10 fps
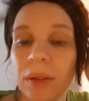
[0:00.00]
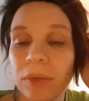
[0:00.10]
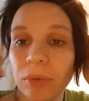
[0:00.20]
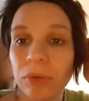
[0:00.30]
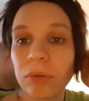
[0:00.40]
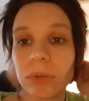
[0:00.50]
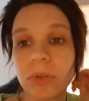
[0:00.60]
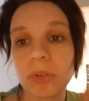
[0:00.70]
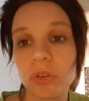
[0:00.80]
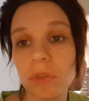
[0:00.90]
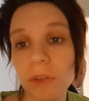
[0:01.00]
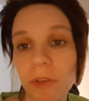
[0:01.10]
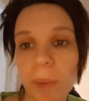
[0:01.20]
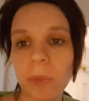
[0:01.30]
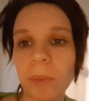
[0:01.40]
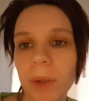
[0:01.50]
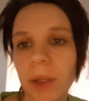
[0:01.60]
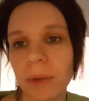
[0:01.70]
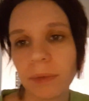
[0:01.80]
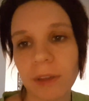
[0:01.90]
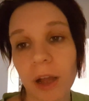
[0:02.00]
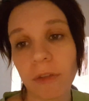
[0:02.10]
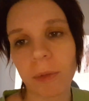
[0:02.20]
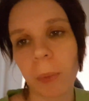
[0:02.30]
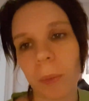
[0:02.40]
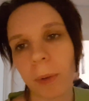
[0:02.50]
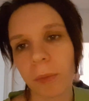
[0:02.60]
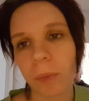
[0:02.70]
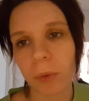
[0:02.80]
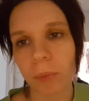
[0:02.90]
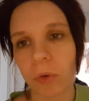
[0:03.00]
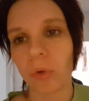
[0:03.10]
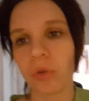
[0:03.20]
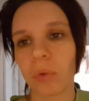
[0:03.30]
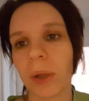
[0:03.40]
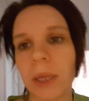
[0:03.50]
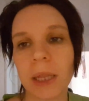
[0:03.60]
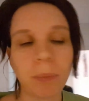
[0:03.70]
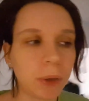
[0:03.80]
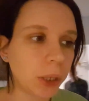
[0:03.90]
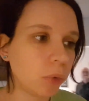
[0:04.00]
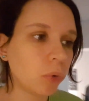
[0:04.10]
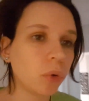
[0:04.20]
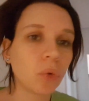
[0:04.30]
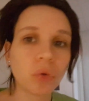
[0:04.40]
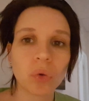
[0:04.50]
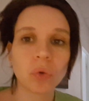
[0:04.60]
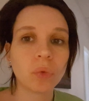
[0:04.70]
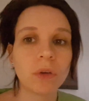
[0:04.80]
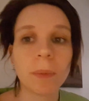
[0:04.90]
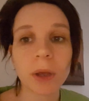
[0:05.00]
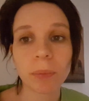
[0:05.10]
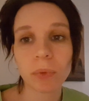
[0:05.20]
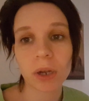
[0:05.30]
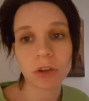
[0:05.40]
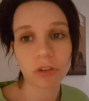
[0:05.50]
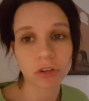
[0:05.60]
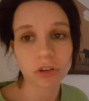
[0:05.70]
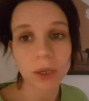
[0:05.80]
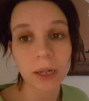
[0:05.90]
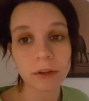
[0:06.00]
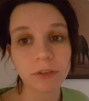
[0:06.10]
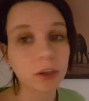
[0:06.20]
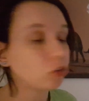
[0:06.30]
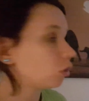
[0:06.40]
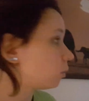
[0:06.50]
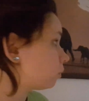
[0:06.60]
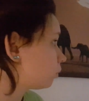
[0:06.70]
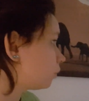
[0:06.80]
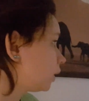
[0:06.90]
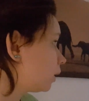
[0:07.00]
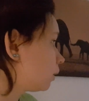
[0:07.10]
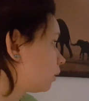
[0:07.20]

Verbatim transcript: Donc euh, je vais faire mon bain, Sarah va probablement me rejoindre et puis euh, on se retrouve après pour aller chercher les filles à Chalon. Oui.